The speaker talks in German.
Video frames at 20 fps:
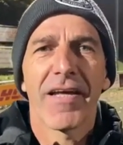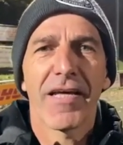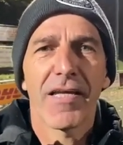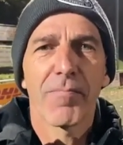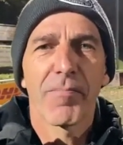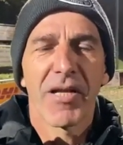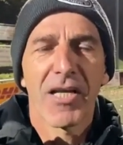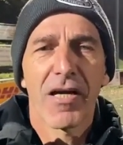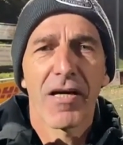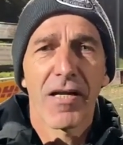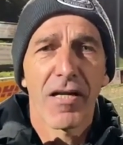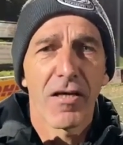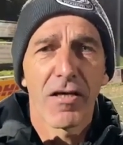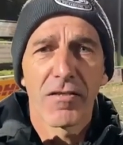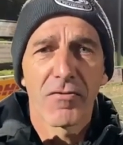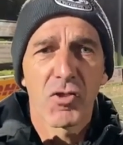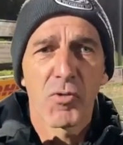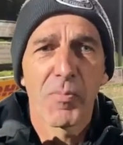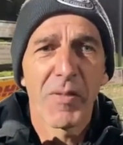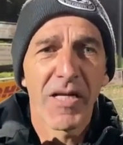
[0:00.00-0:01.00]
hätte man da
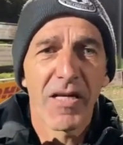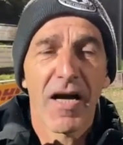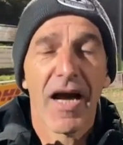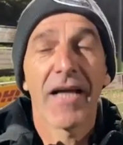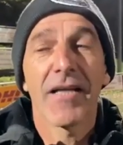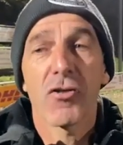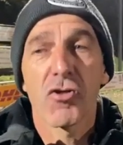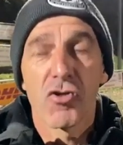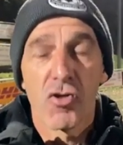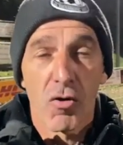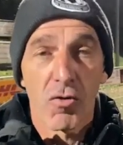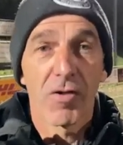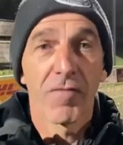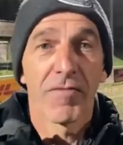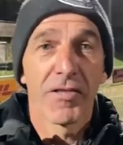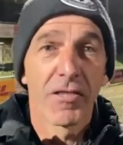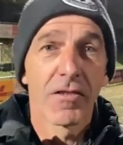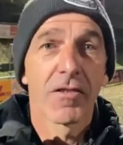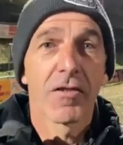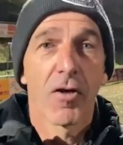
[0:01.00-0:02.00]
das Spiel eigentlich noch
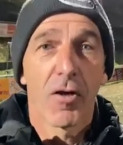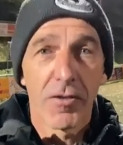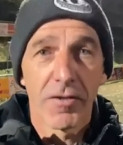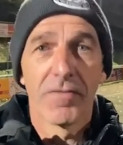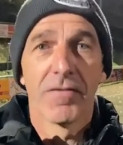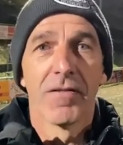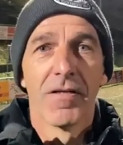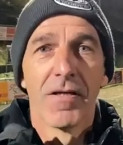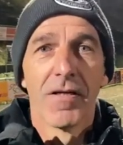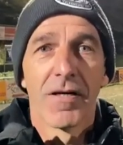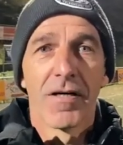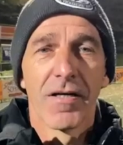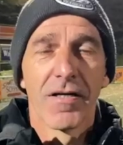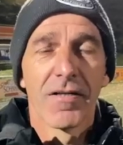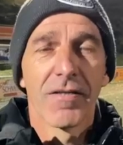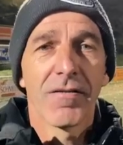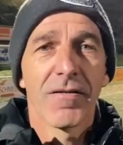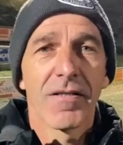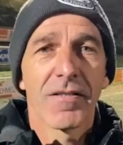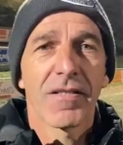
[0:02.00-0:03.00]
gewinnen können.
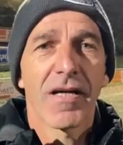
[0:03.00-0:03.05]
Ne?